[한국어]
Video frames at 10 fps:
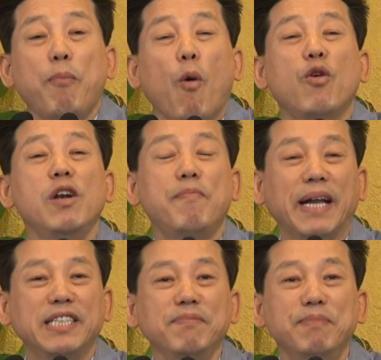복을
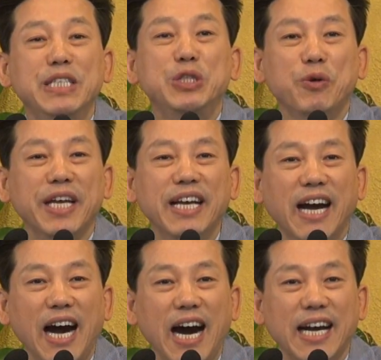받는
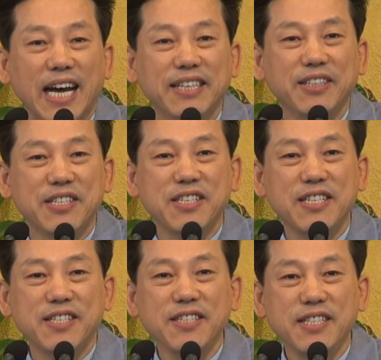민족인가라는 것을
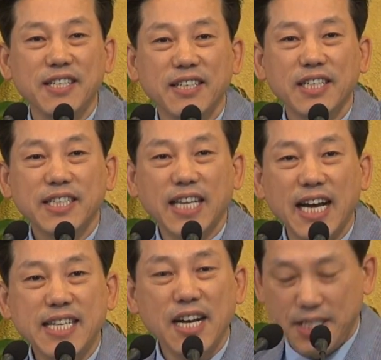쓴
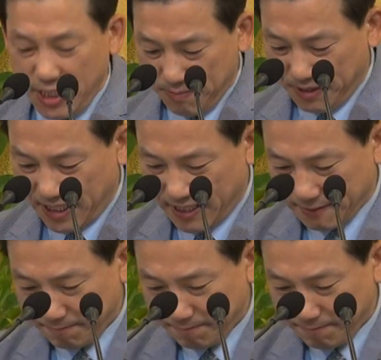찬양시입니다.